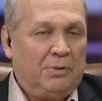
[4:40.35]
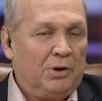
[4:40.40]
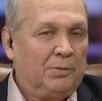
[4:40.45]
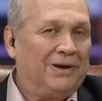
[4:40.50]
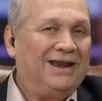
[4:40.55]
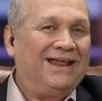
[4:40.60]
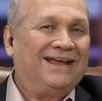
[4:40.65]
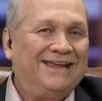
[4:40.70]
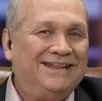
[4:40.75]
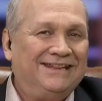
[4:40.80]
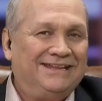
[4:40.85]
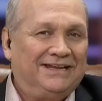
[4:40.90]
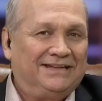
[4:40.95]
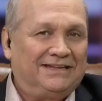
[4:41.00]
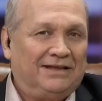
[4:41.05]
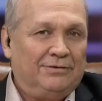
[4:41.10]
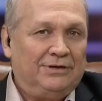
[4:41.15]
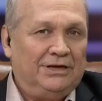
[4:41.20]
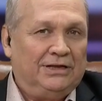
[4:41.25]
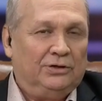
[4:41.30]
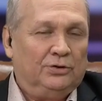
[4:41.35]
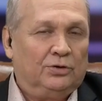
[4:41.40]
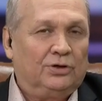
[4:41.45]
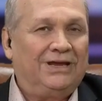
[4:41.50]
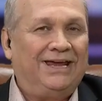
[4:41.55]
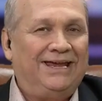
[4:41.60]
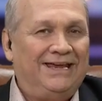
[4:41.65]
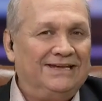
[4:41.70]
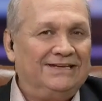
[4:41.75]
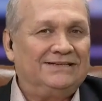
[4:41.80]
Pero para la gente que está
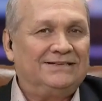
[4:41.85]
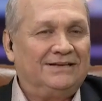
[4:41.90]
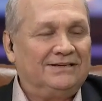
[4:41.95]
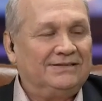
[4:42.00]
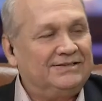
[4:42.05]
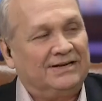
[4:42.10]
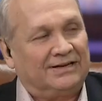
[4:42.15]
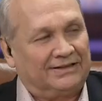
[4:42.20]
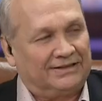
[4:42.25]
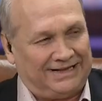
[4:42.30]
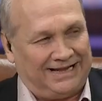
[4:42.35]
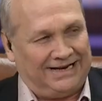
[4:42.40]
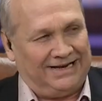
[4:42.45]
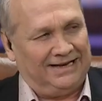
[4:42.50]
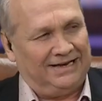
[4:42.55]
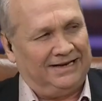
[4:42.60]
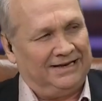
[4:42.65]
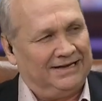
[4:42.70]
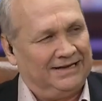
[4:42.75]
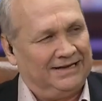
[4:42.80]
viendo, ¿qué es CERTAL?